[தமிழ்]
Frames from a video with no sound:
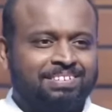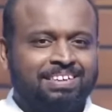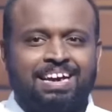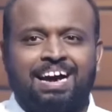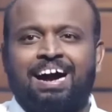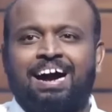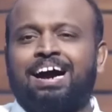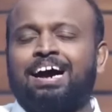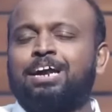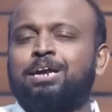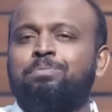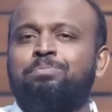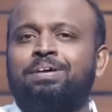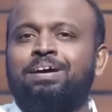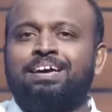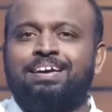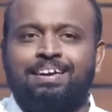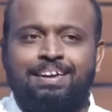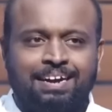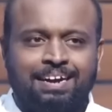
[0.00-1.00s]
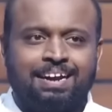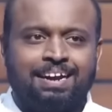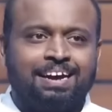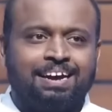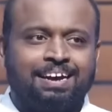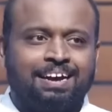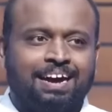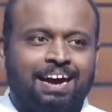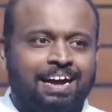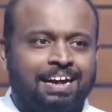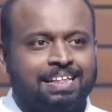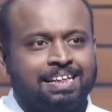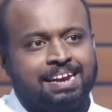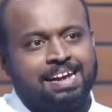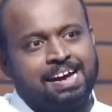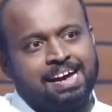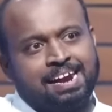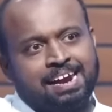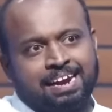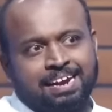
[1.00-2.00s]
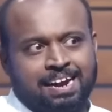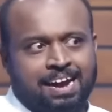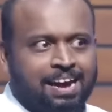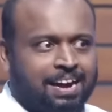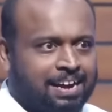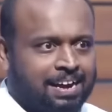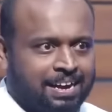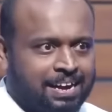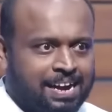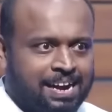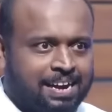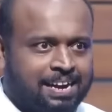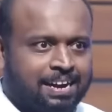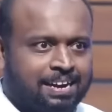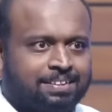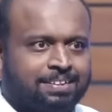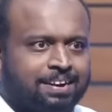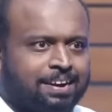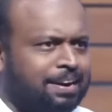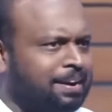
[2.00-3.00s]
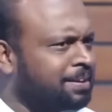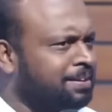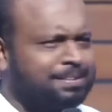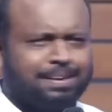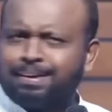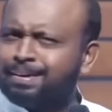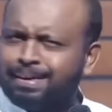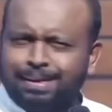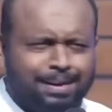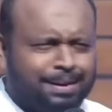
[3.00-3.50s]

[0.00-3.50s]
யாருமே இல்லை அதனால நான் என்னை கர்த்தர் அழைத்து